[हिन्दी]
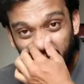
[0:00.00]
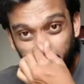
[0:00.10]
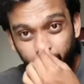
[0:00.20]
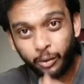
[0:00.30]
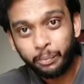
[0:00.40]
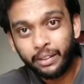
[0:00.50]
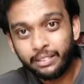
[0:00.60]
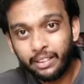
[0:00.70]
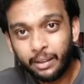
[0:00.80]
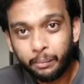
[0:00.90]
अमेज़ोन पर
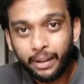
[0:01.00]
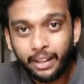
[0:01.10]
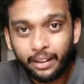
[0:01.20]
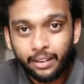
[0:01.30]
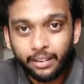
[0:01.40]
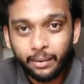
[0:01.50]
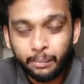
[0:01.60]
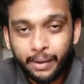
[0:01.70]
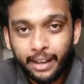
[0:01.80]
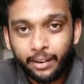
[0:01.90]
से एक मैंने एक
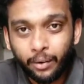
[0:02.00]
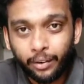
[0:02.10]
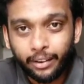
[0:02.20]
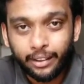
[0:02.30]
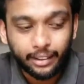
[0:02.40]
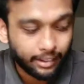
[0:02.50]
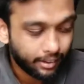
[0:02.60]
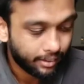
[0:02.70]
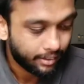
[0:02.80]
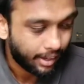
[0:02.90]
बैग ऑर्डर किया था
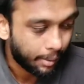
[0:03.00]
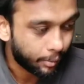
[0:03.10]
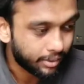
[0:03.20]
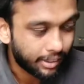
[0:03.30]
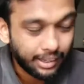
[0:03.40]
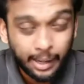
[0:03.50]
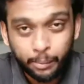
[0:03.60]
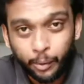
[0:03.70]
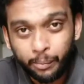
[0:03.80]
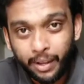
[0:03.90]
आप उसे
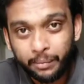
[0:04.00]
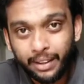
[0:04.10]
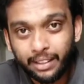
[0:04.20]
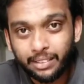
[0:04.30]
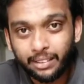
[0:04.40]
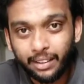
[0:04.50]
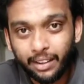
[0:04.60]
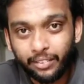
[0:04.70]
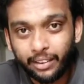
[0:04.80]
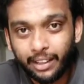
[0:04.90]
लैपटॉप बैग भी कह सकते हैं या
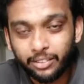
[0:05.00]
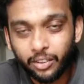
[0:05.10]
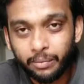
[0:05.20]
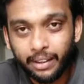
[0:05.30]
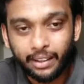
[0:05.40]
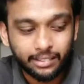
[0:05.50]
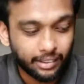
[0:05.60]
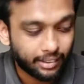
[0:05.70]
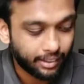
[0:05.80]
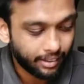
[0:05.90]
फिर कैजुअल बैग कह
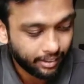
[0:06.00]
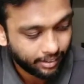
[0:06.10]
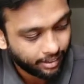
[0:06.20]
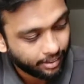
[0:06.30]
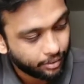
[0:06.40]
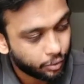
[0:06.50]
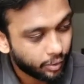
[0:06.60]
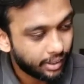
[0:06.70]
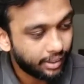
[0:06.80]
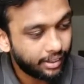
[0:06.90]
सकते हैं जो
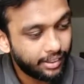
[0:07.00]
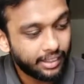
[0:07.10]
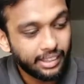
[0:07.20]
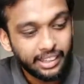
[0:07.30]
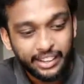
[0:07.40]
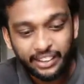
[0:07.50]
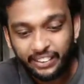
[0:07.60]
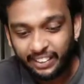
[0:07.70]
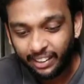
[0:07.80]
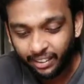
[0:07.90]
कि
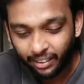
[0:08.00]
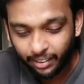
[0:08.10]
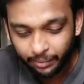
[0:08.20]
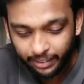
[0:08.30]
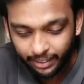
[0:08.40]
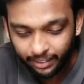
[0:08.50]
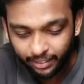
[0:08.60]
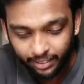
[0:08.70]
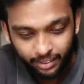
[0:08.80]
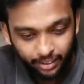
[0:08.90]
पील कलर में था
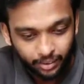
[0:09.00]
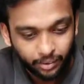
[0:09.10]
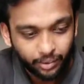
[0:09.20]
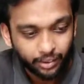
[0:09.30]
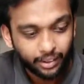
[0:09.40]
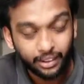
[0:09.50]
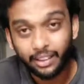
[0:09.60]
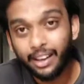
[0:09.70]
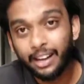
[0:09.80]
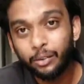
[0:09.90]
और
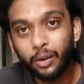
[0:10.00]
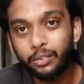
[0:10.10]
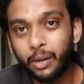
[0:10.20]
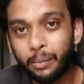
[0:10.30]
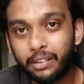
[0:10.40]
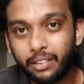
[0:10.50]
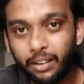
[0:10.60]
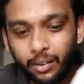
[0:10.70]
ये आ चुका है उसका पार्सल